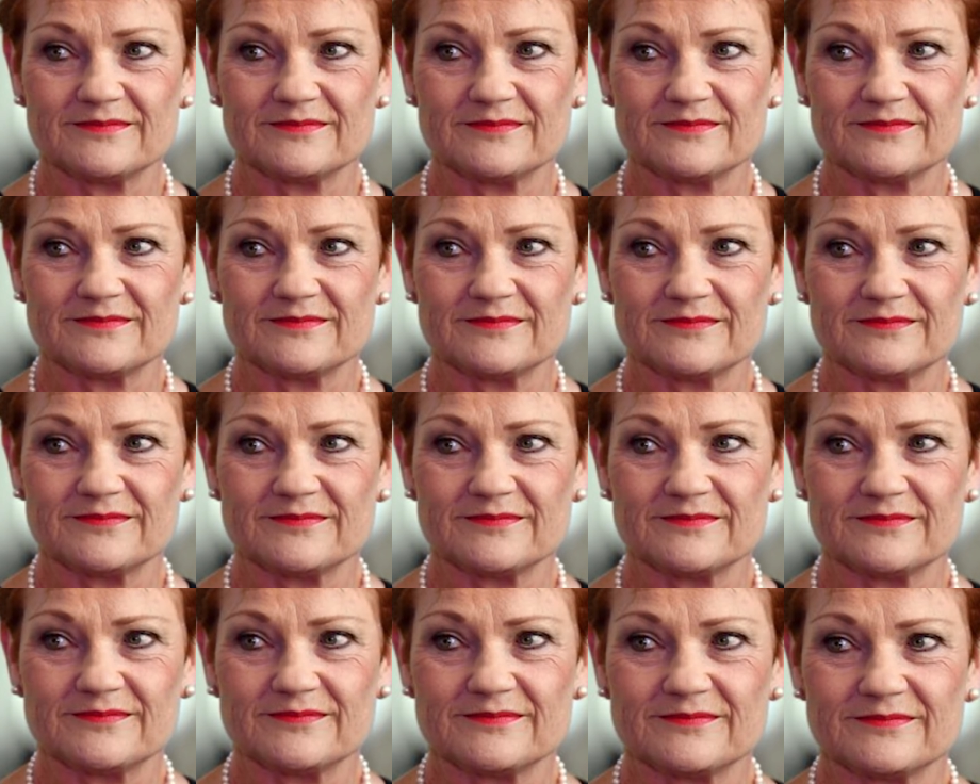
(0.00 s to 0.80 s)
Đảng
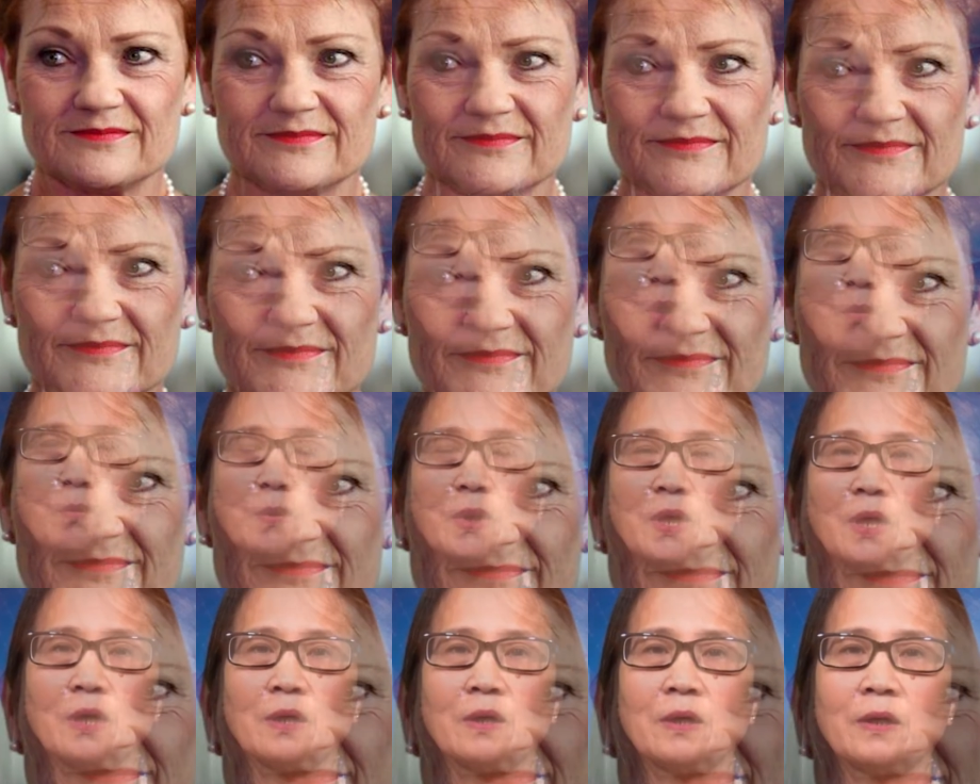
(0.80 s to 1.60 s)
một nước đã
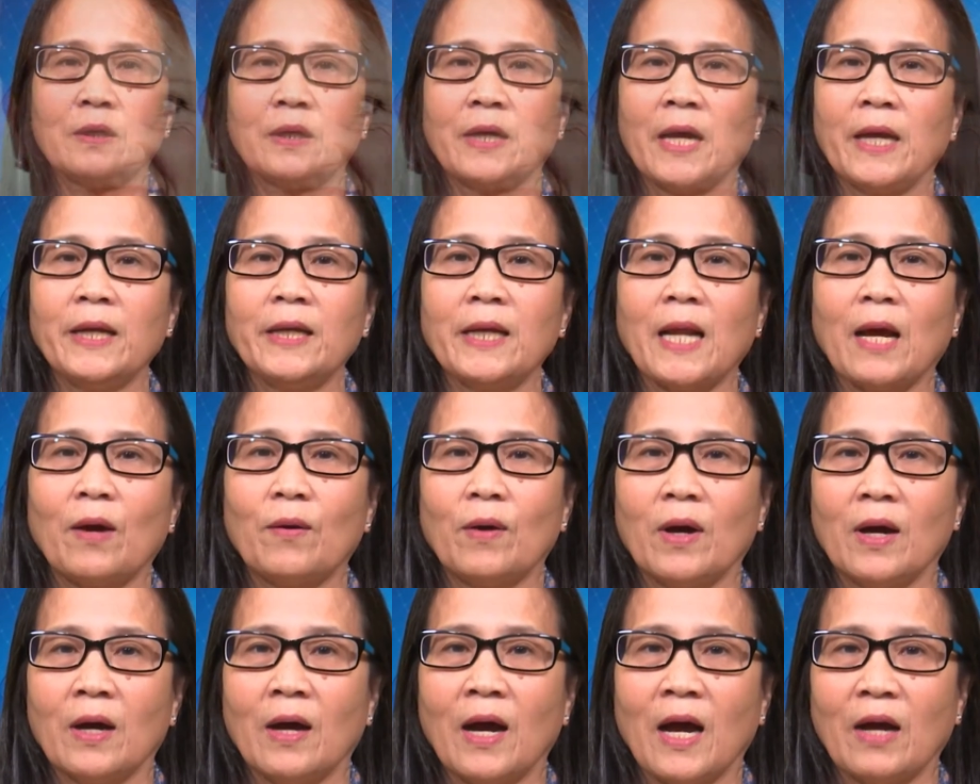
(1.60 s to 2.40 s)
không được ghế
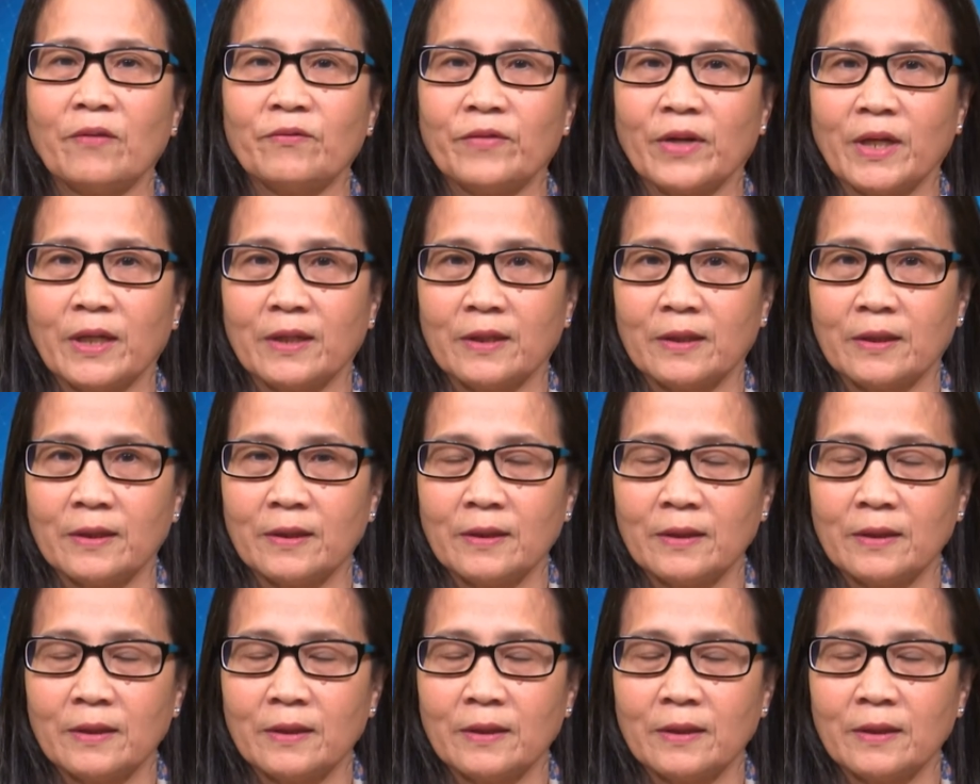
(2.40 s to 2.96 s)
nào ở Hạ viện.